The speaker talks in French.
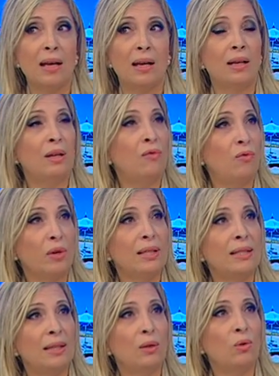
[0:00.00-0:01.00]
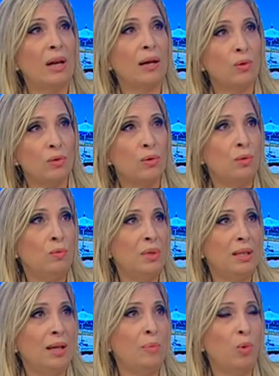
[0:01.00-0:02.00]
et il faut rester dans la
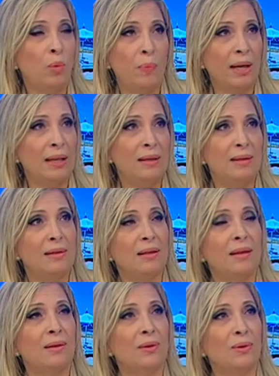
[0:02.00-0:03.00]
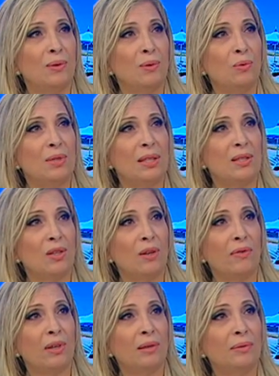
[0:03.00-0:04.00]
continuité pour pérenniser euh, toutes ces
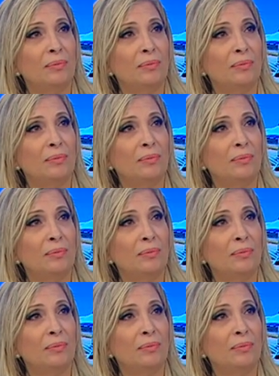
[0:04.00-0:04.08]
œuvres.